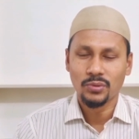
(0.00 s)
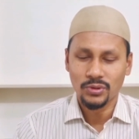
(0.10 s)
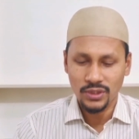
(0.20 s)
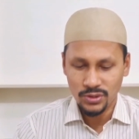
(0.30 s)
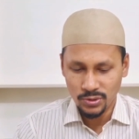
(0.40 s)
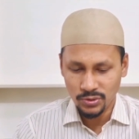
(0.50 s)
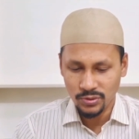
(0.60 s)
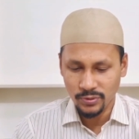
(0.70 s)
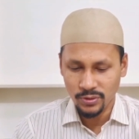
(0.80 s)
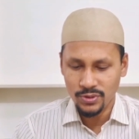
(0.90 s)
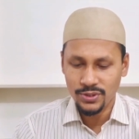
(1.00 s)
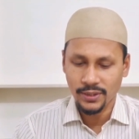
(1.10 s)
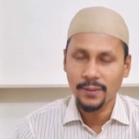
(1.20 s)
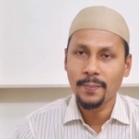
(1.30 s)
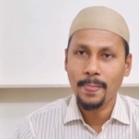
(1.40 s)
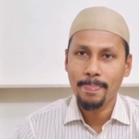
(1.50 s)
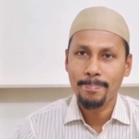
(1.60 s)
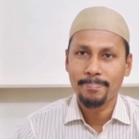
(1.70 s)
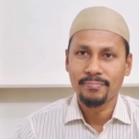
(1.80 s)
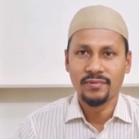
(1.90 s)
অতি ছোট বয়সে
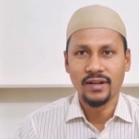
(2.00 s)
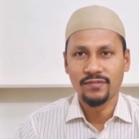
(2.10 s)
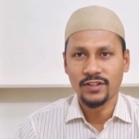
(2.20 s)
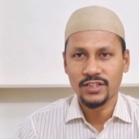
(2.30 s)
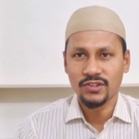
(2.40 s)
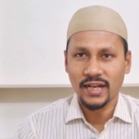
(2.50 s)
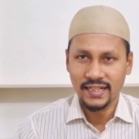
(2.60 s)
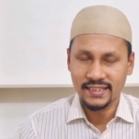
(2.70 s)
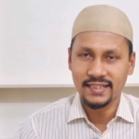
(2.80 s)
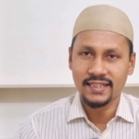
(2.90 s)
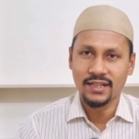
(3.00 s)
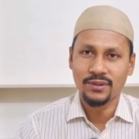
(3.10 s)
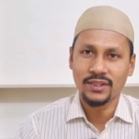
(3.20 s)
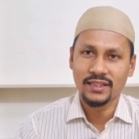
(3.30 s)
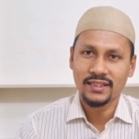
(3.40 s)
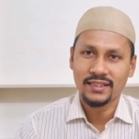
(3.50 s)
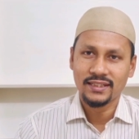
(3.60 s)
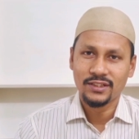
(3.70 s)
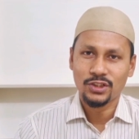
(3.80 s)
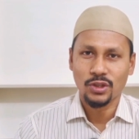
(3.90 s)
মোবাইল ফোনে যেন অ্যাডিক্টেড না হয়
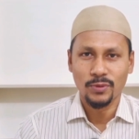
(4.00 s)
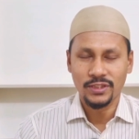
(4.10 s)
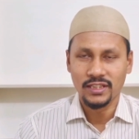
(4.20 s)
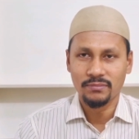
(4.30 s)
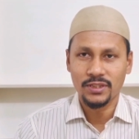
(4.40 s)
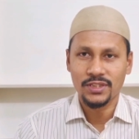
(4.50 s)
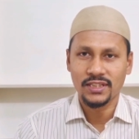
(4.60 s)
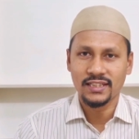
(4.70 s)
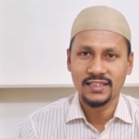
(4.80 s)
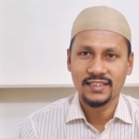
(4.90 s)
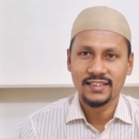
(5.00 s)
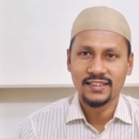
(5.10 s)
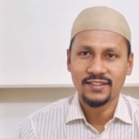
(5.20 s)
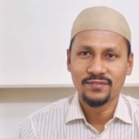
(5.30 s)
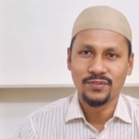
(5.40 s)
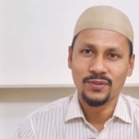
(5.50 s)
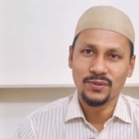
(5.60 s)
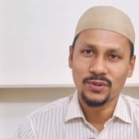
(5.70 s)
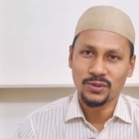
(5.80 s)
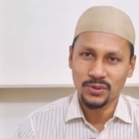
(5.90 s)
সময় দিন বেশি ফোন
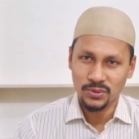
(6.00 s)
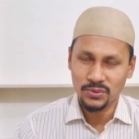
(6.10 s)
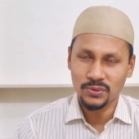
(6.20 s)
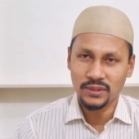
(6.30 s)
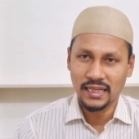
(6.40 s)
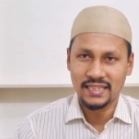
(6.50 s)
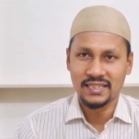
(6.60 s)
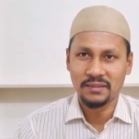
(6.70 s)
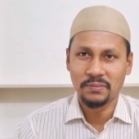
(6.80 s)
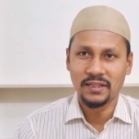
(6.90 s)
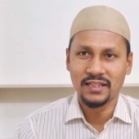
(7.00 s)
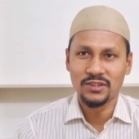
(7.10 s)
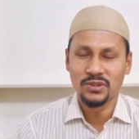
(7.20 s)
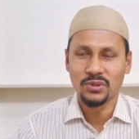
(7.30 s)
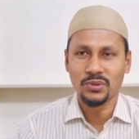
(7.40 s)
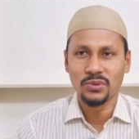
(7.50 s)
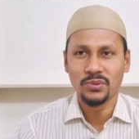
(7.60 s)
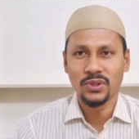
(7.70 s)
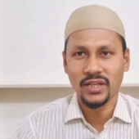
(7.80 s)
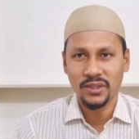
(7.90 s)
ততটুকু দেয়া যেতে পারে যতটুকু
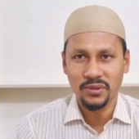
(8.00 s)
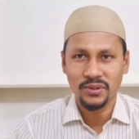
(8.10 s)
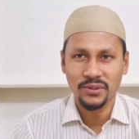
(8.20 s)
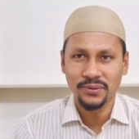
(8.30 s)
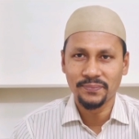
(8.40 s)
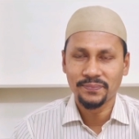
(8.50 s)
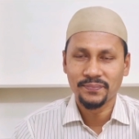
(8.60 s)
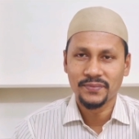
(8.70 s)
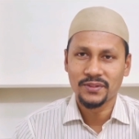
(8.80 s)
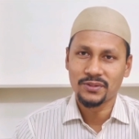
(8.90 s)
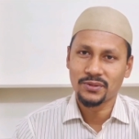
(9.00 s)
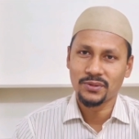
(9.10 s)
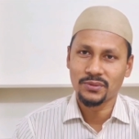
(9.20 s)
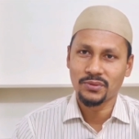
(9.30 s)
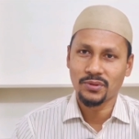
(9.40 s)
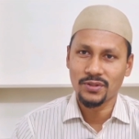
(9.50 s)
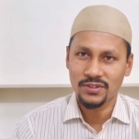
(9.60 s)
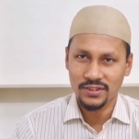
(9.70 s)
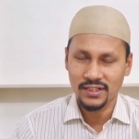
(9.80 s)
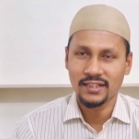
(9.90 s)
শিক্ষণীয় যতটুকু
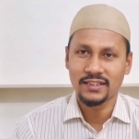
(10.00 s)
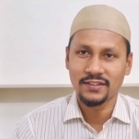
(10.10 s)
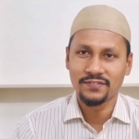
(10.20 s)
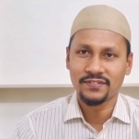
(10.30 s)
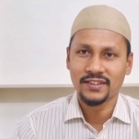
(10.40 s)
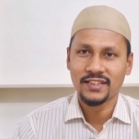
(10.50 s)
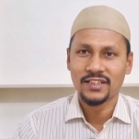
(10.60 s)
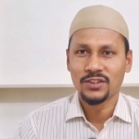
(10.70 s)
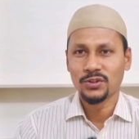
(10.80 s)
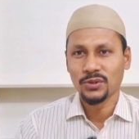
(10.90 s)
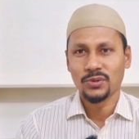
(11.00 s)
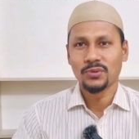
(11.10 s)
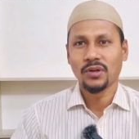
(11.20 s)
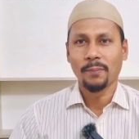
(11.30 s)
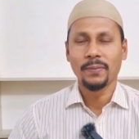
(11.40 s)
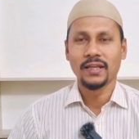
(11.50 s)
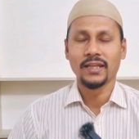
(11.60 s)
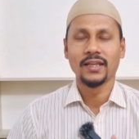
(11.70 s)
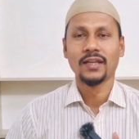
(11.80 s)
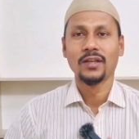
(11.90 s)
কনস্ট্রাকটিভ যতটুকু আপনি
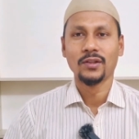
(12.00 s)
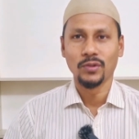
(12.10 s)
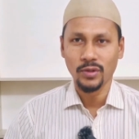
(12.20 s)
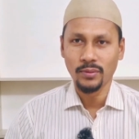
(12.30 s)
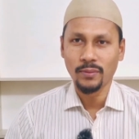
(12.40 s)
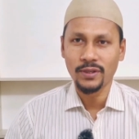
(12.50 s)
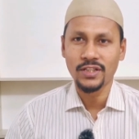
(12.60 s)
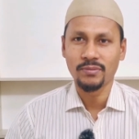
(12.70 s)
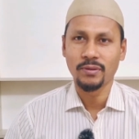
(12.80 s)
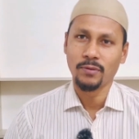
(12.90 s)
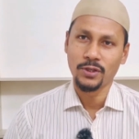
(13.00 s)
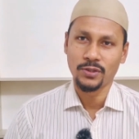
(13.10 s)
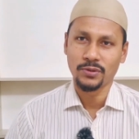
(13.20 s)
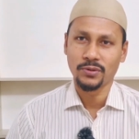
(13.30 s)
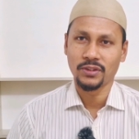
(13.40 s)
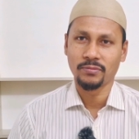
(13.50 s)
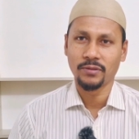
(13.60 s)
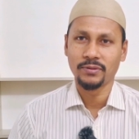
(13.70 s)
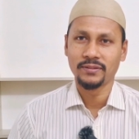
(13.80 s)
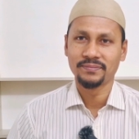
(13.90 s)
অভিভাবক হিসেবে মনিটর করতে
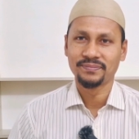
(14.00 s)
পারবেন